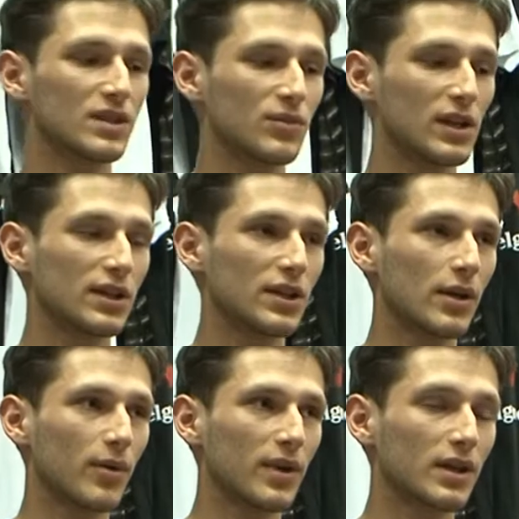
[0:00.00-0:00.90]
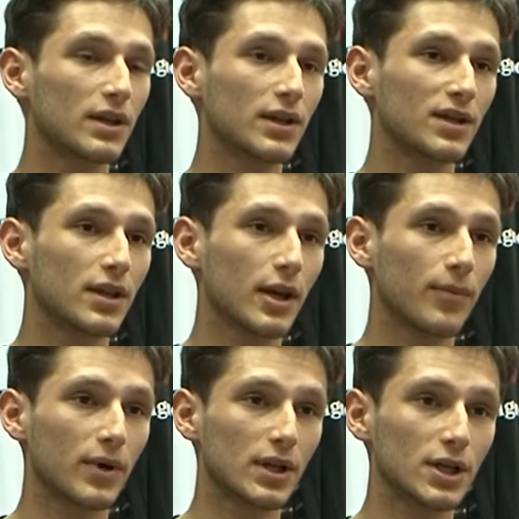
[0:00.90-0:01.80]
нас были такие моменты, когда
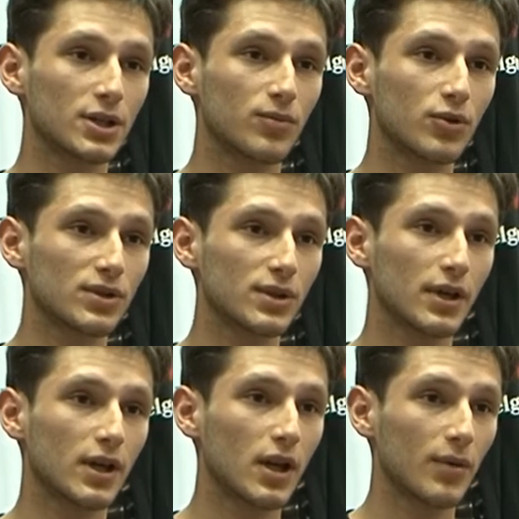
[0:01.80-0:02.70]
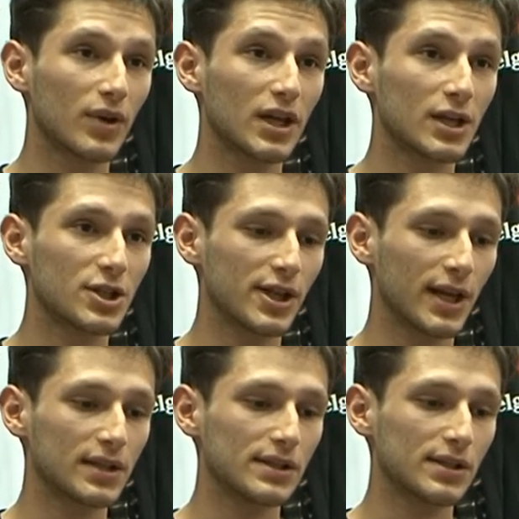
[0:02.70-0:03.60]
продажи просто
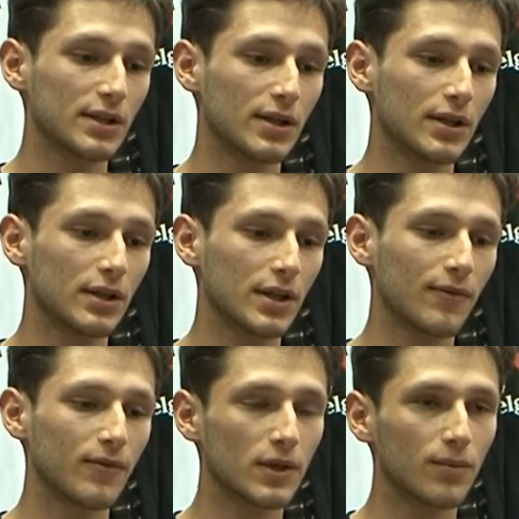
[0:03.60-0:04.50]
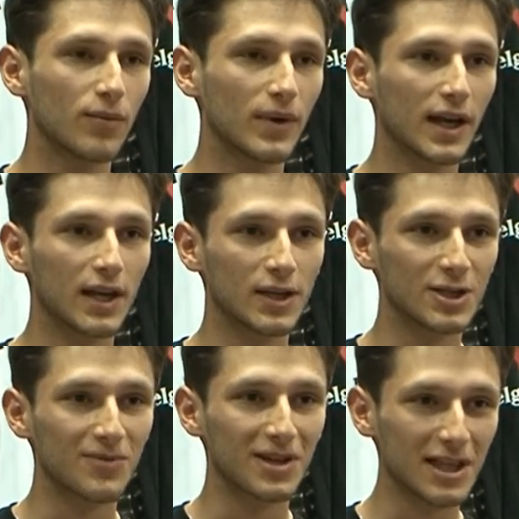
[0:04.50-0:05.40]
прекращались, и нам в этом помогали
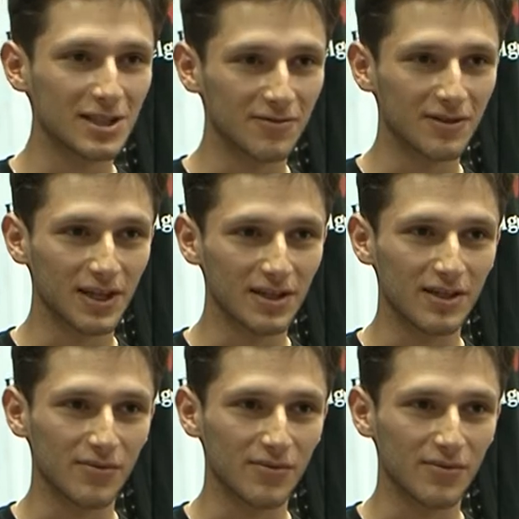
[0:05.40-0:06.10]
наши маркетинговые ходы.